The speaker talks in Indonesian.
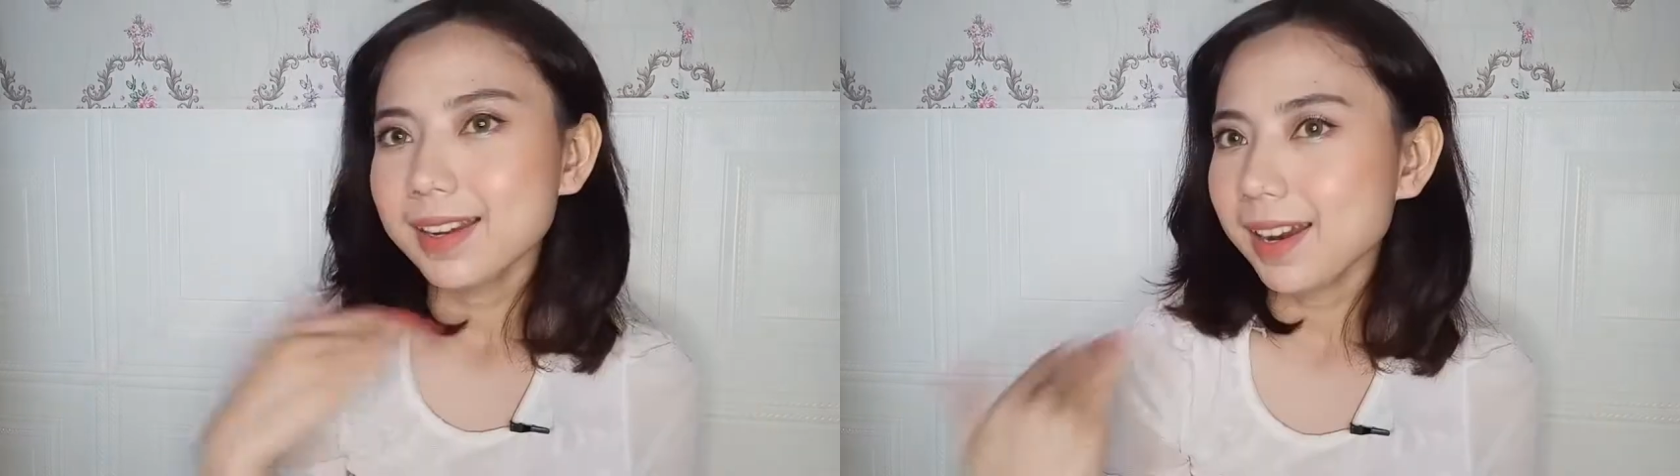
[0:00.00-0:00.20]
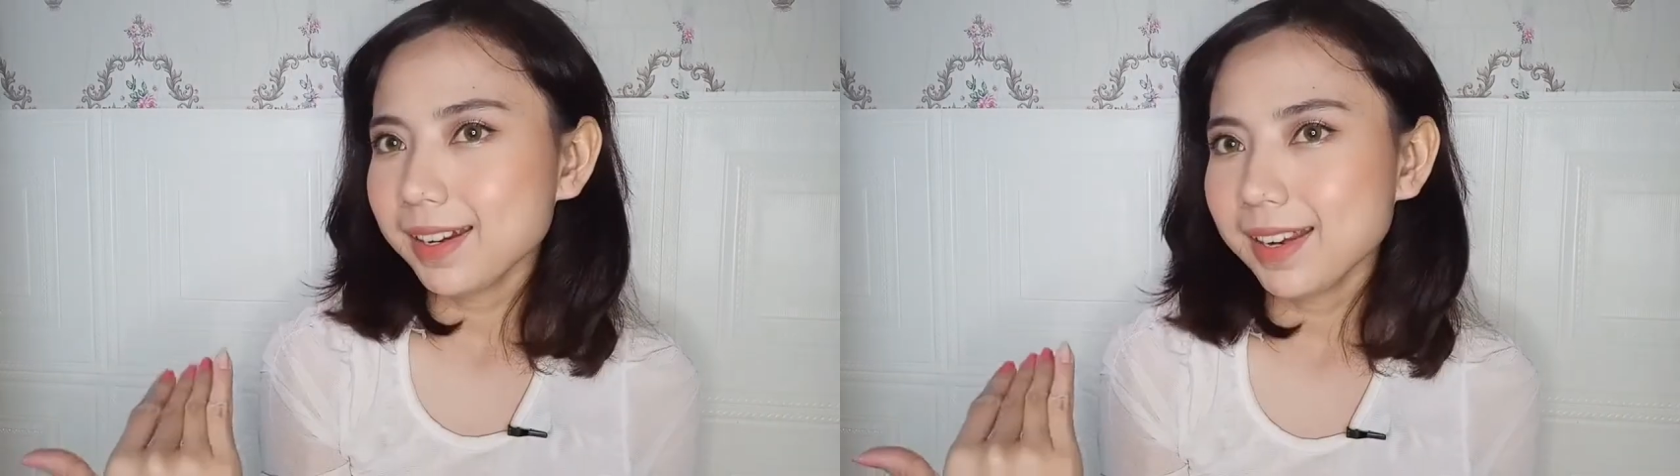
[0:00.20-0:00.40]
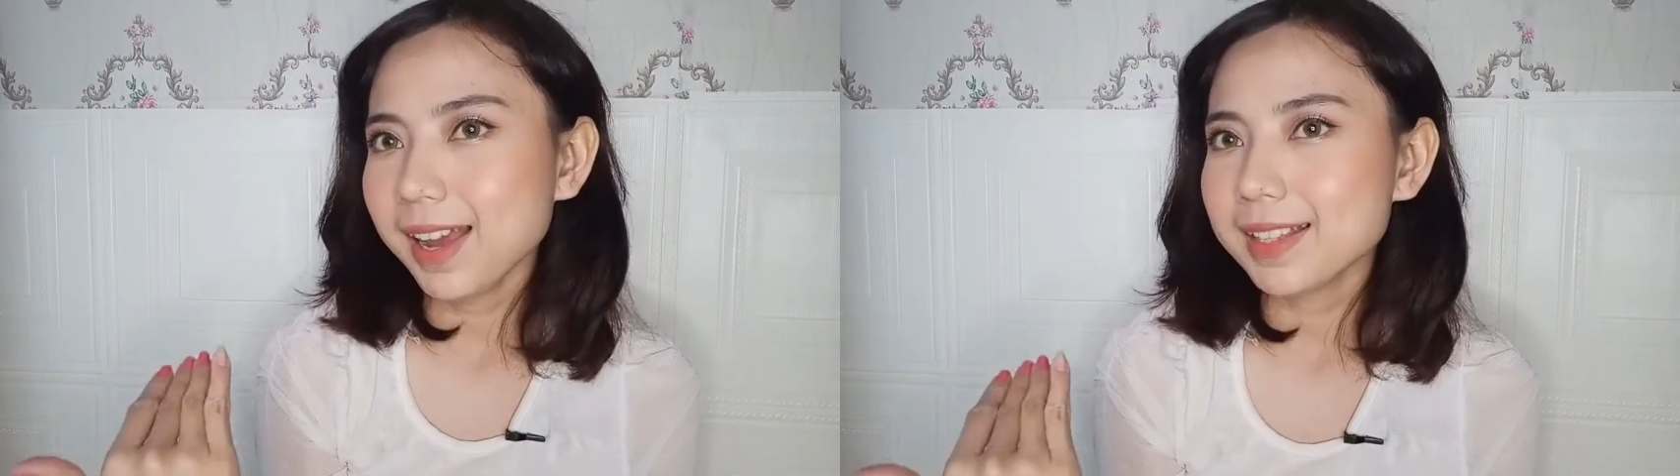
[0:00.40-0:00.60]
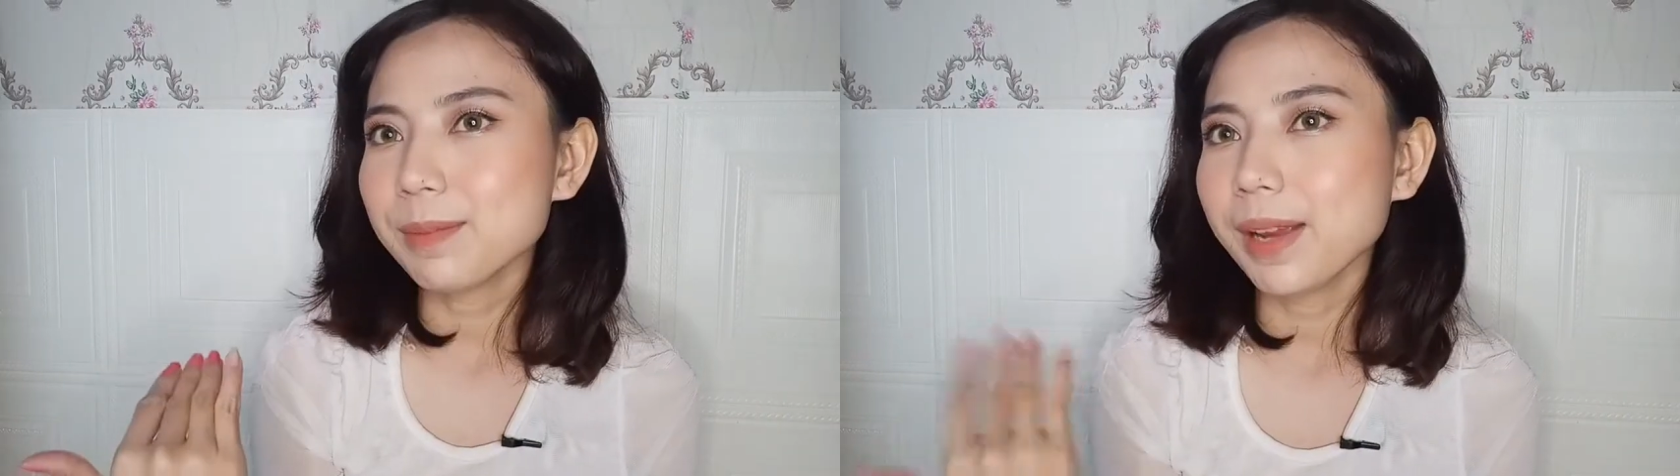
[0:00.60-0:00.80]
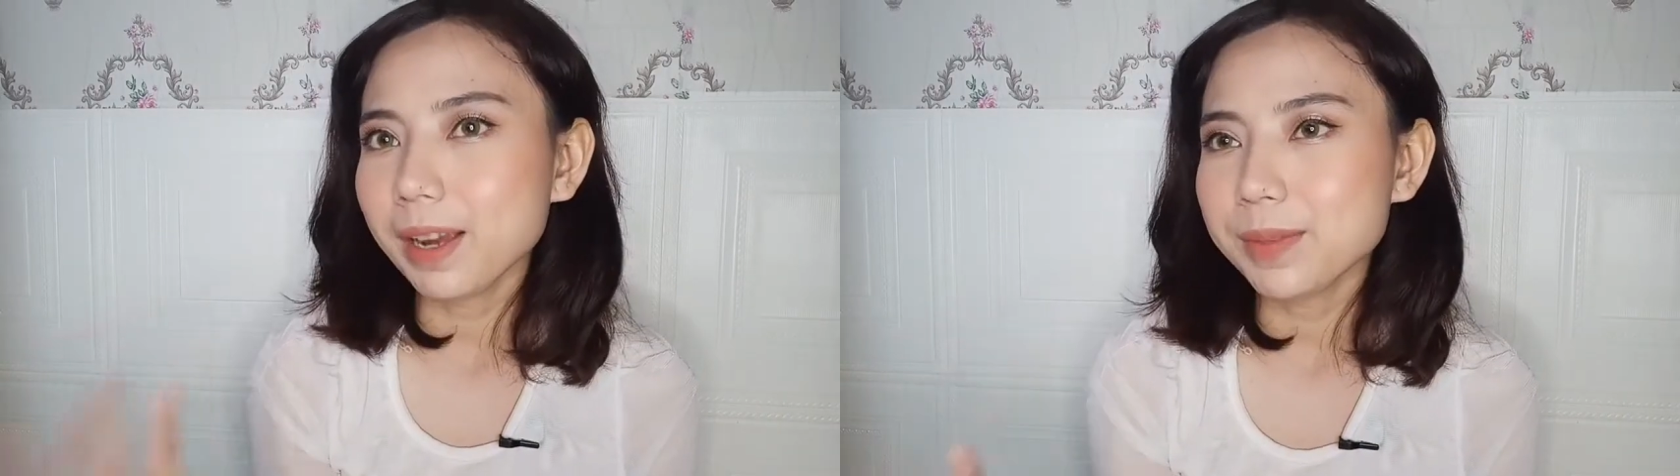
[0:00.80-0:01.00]
Dan ini hasil
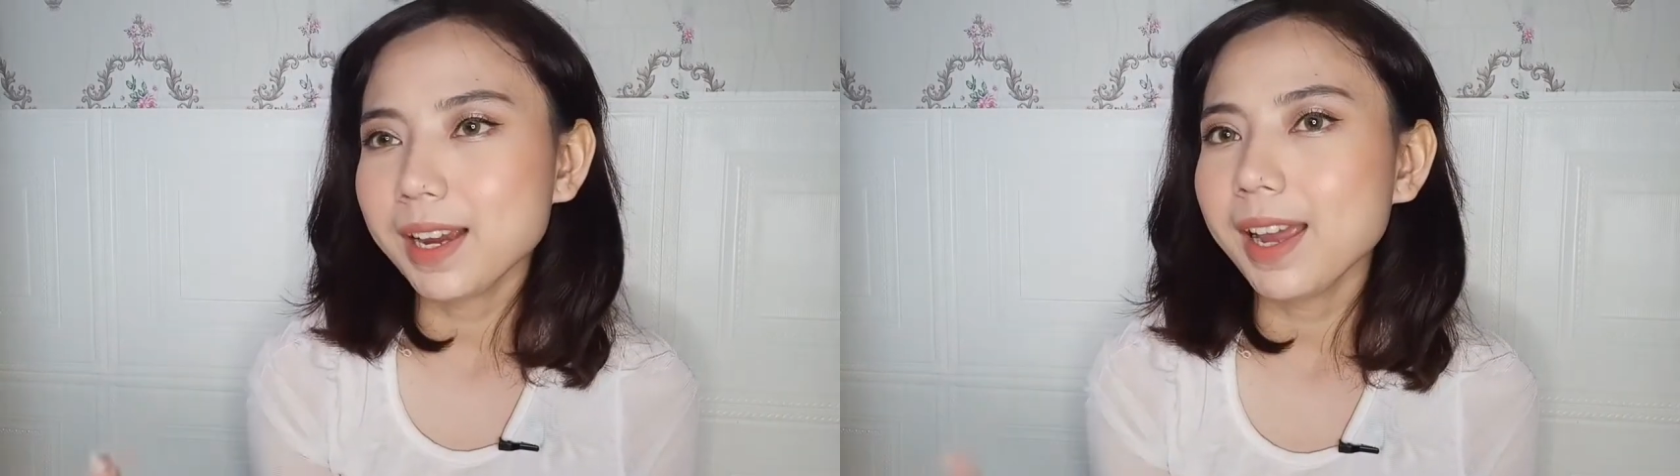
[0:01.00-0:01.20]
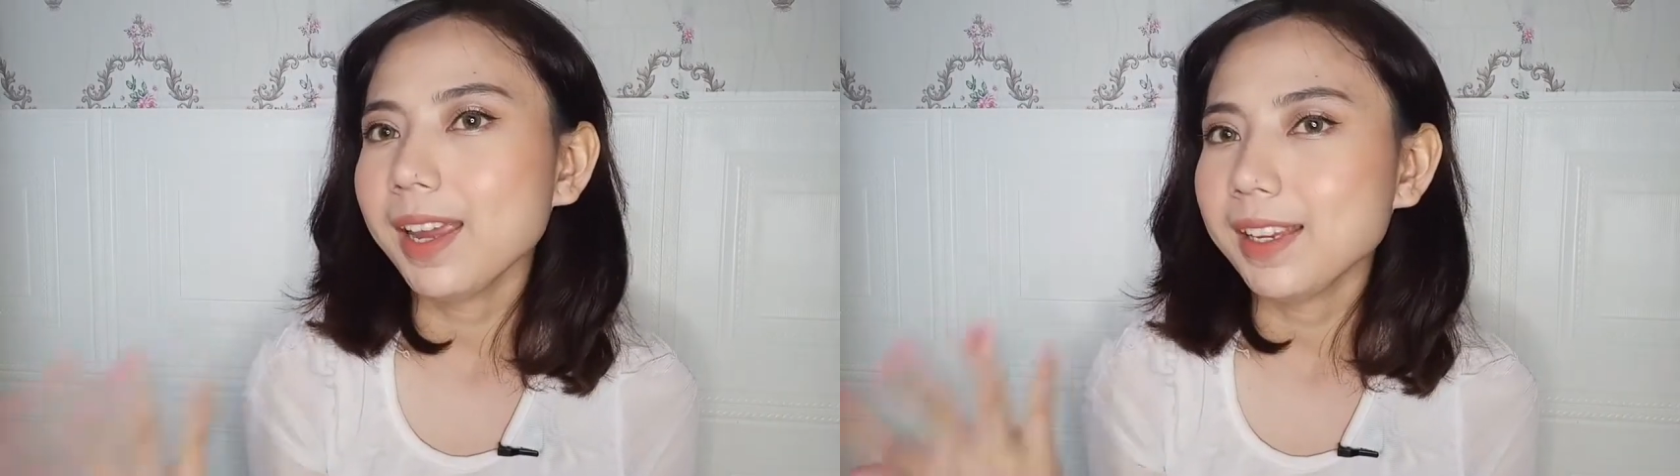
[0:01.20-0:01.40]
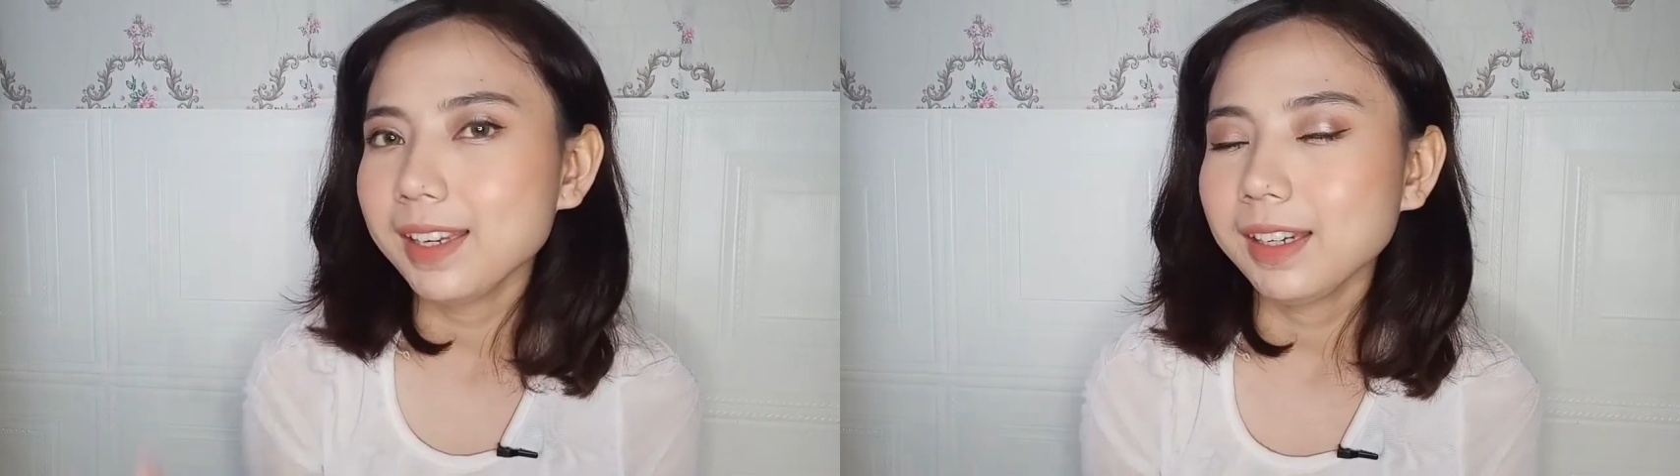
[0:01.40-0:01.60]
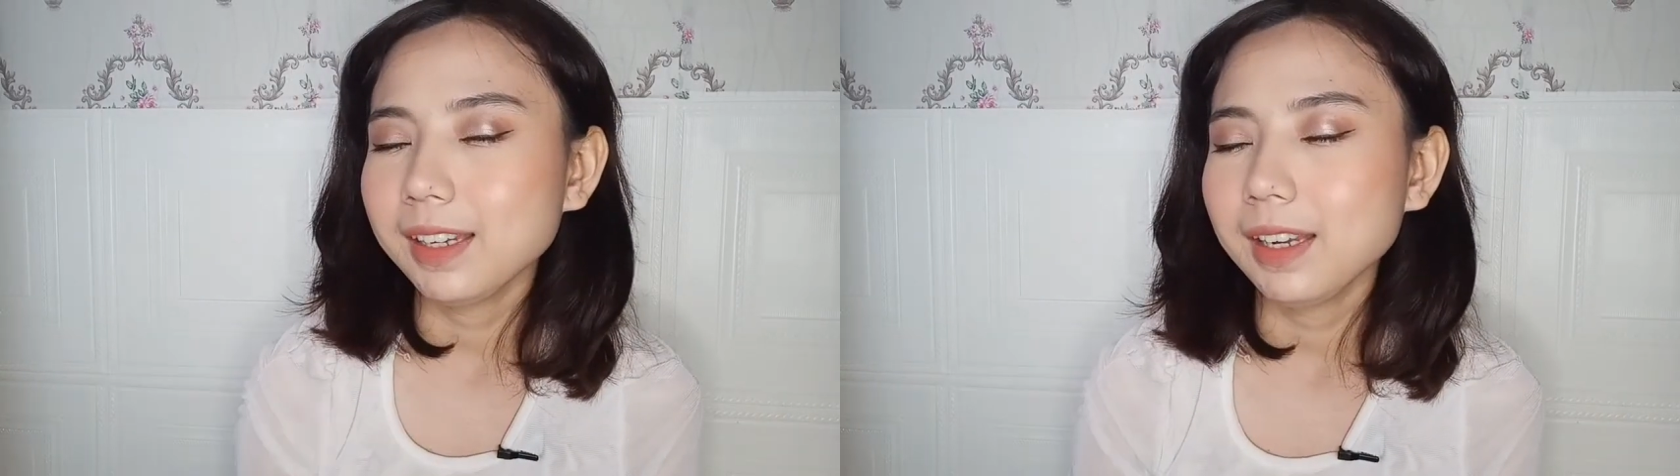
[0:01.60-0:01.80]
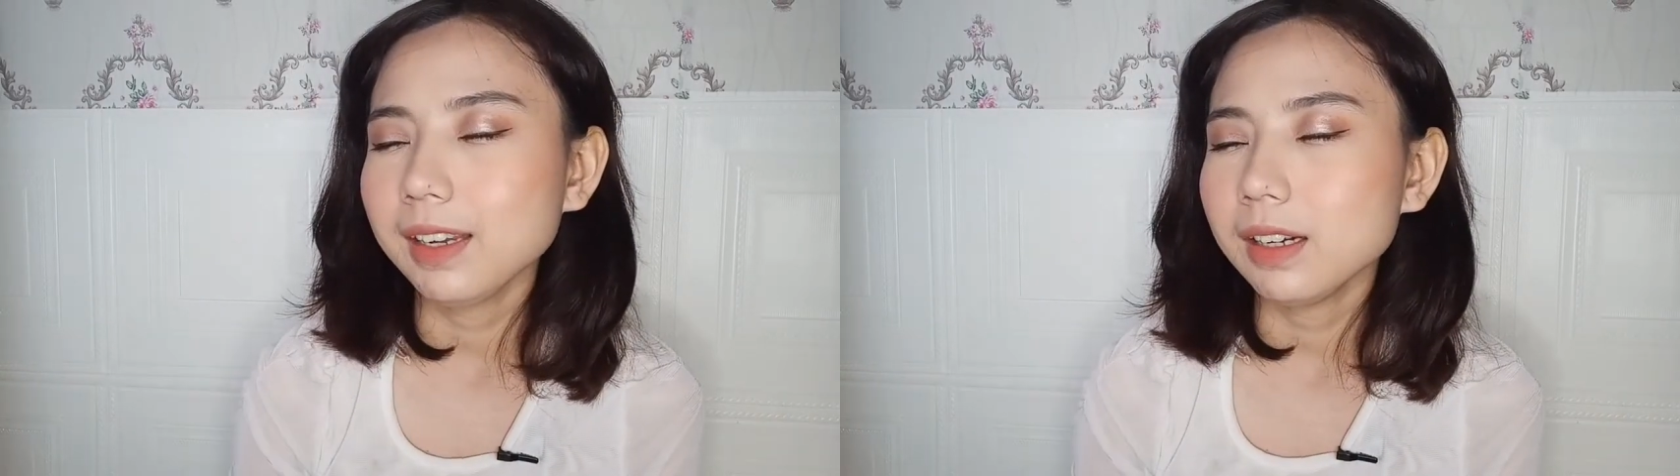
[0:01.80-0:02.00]
makeupnya kayak gini.